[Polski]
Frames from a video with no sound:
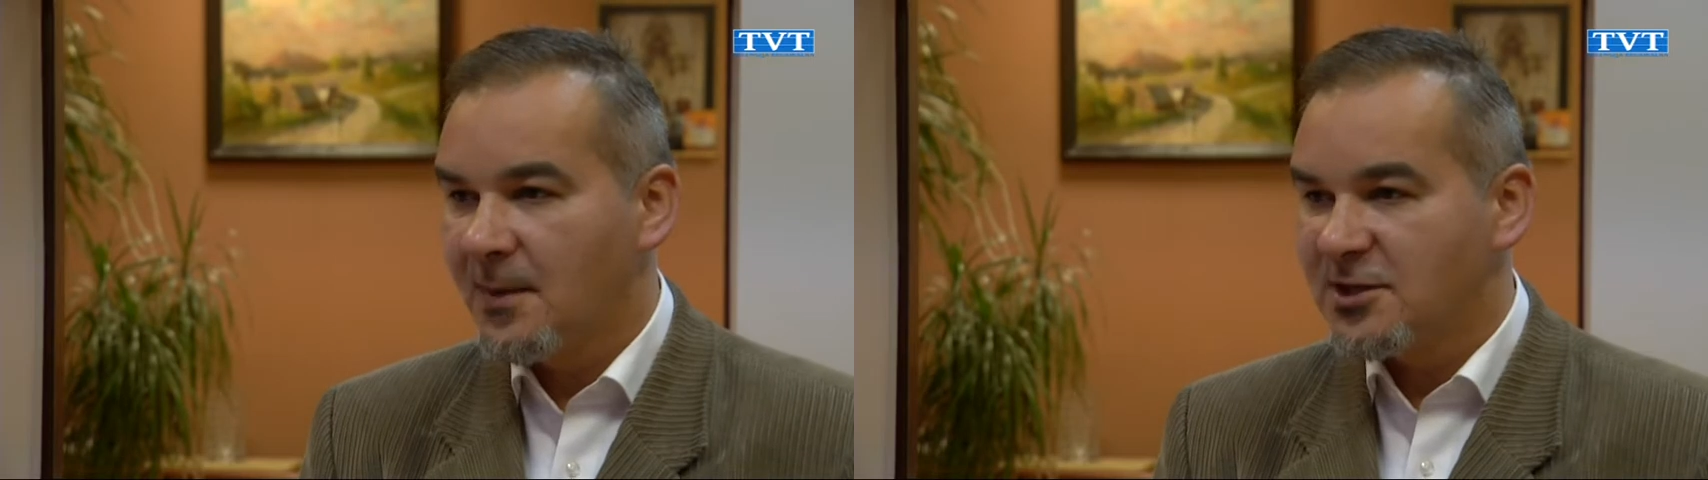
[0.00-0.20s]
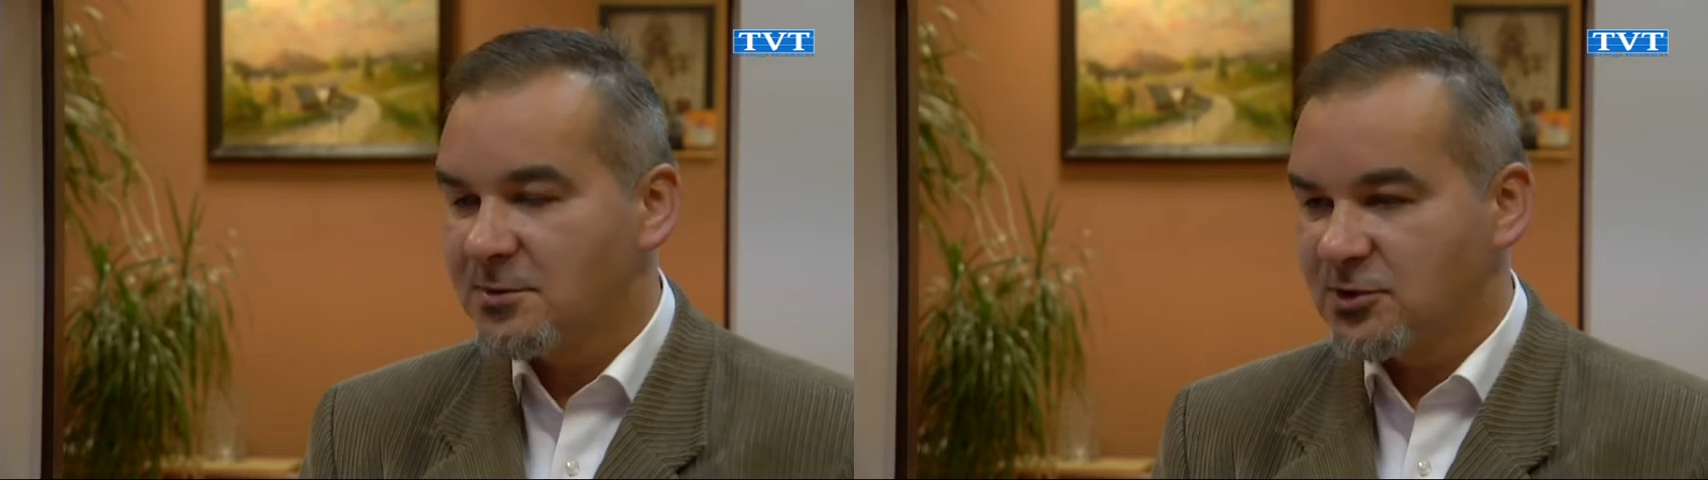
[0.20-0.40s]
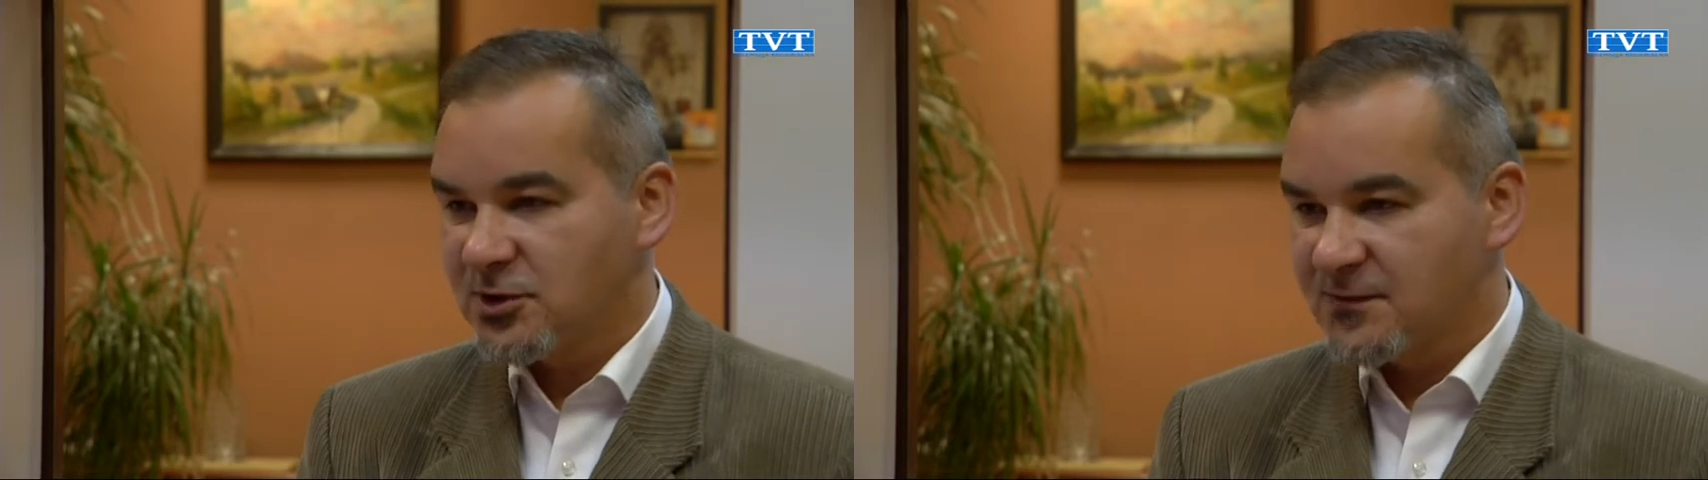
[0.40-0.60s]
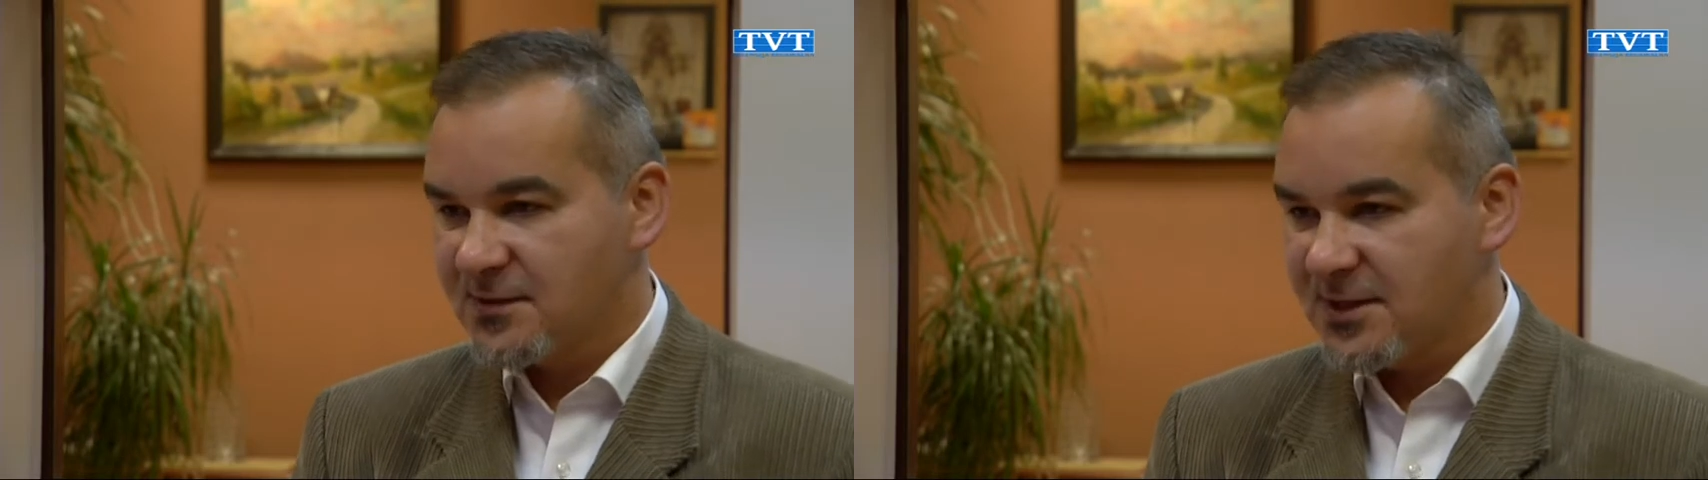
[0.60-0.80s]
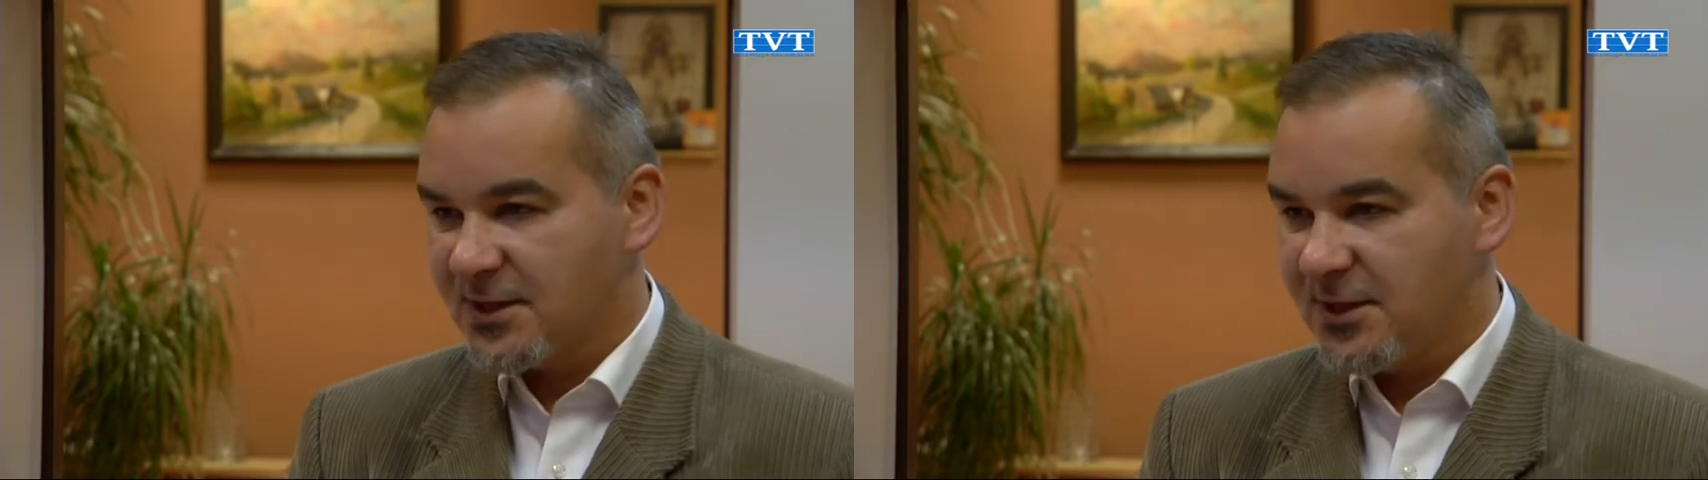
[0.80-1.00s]
najszybsze
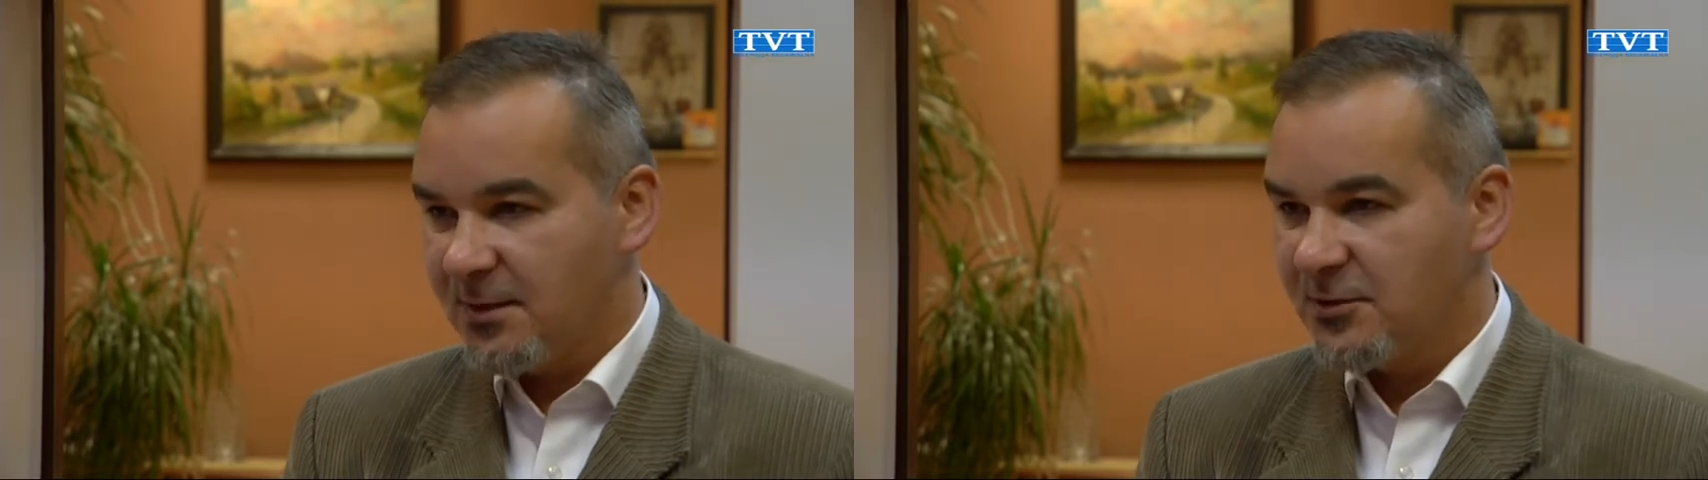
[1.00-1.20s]
rozwiązanie,